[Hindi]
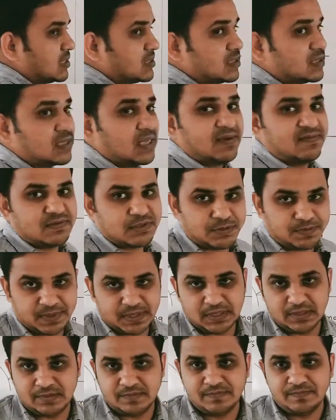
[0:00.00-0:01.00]
है सेफ
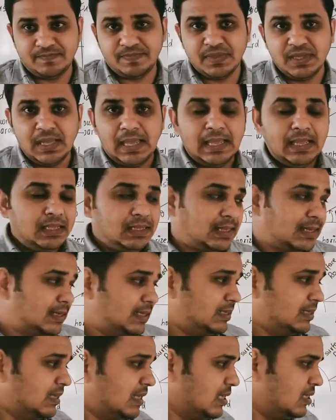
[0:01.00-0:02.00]
स्पीड
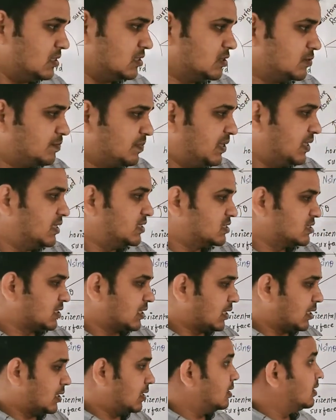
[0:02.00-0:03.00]
यानी ये स्पीड से